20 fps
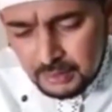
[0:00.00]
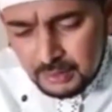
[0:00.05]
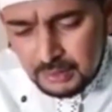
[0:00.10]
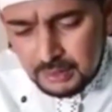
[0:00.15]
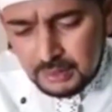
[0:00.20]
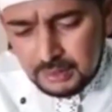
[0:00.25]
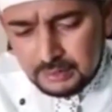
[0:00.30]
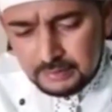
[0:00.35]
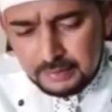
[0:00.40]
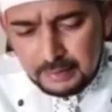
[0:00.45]

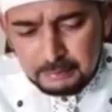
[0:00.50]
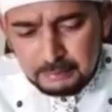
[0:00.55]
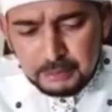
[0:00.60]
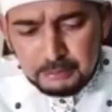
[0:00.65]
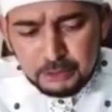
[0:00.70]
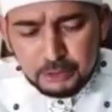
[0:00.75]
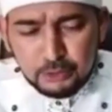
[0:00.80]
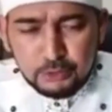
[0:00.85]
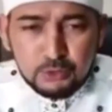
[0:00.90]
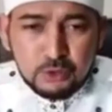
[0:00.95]
Ah, sambil
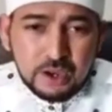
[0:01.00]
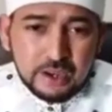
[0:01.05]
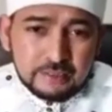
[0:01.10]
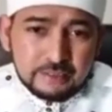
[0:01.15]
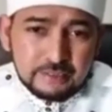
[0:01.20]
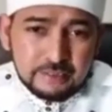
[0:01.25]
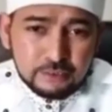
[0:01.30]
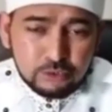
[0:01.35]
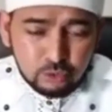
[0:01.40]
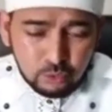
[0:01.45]
menunggu
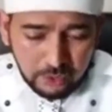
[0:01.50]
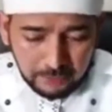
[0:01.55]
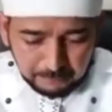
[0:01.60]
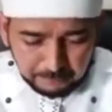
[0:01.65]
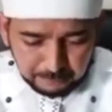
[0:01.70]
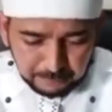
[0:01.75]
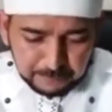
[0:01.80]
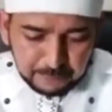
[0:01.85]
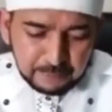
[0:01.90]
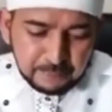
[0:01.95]
hasil swab.
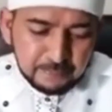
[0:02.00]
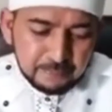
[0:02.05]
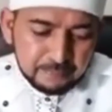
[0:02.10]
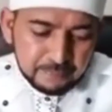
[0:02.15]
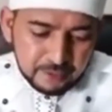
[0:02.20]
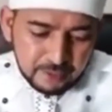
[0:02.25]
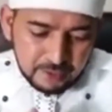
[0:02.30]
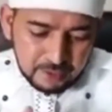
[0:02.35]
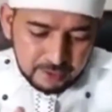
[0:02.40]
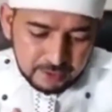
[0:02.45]

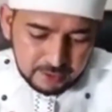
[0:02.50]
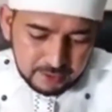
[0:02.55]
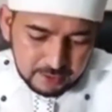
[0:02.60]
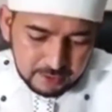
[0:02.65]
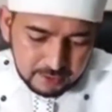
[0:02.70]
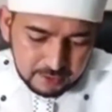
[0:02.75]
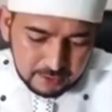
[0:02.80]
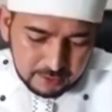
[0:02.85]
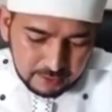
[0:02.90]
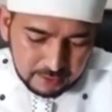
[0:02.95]

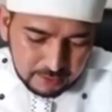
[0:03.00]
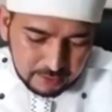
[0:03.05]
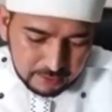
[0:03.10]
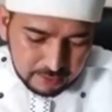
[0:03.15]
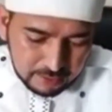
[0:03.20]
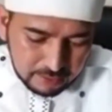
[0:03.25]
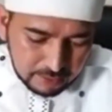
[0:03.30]
Uh,